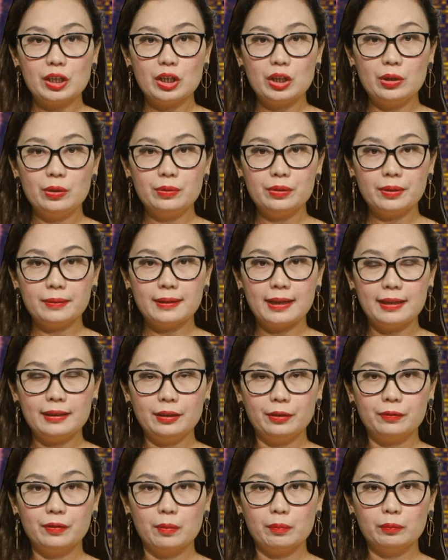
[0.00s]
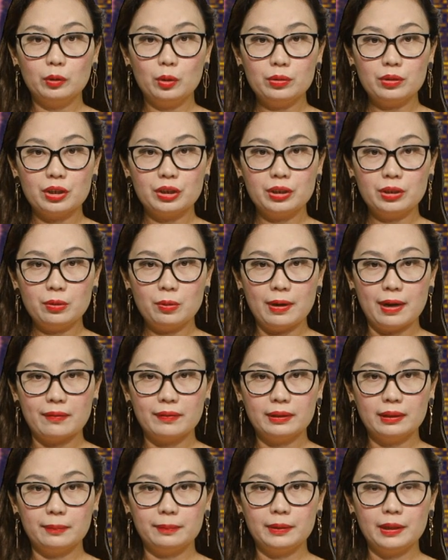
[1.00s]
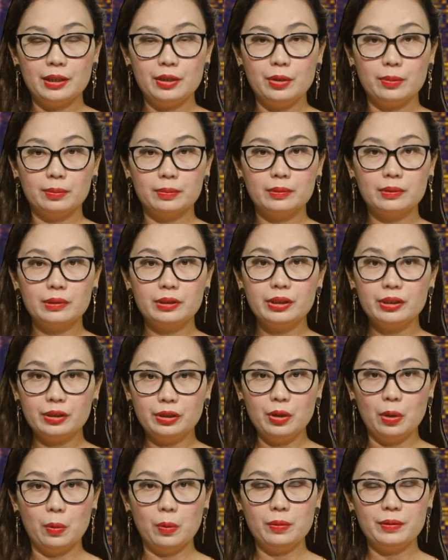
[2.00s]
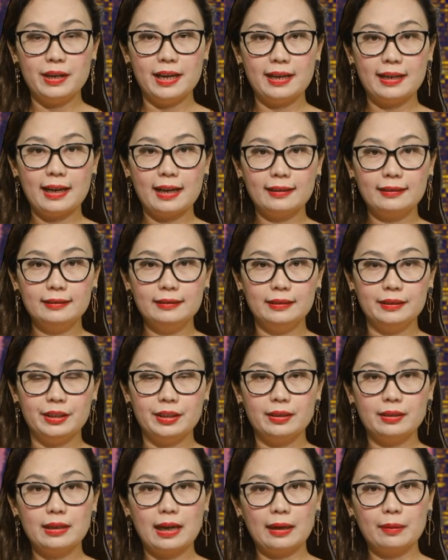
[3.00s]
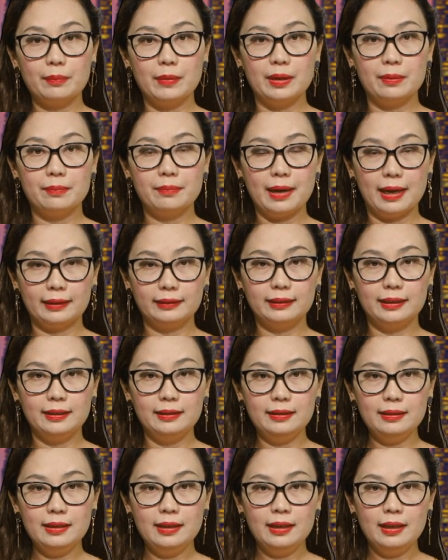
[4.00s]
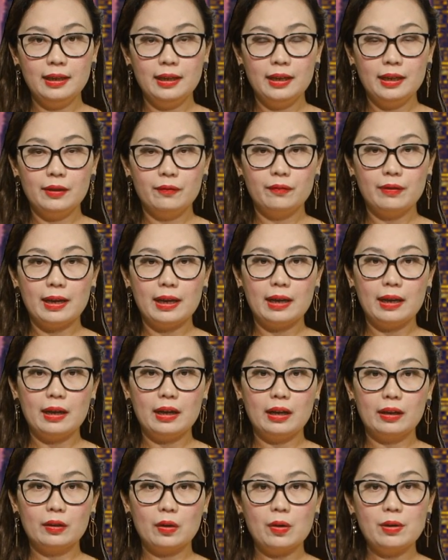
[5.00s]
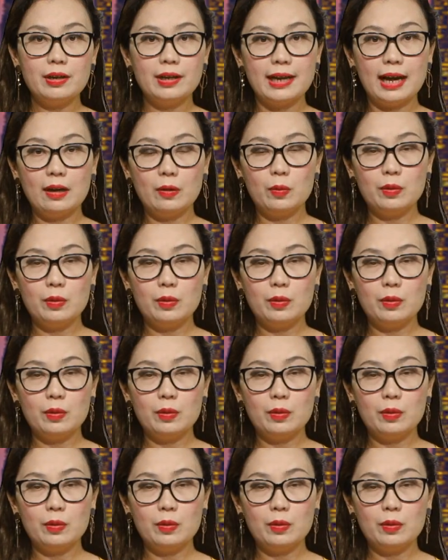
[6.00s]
cứu cho thấy thực phẩm tốt cho sức khỏe và tập thể dục chưa đủ để ngăn ngừa những căn bệnh mãn tính. Và con người ăn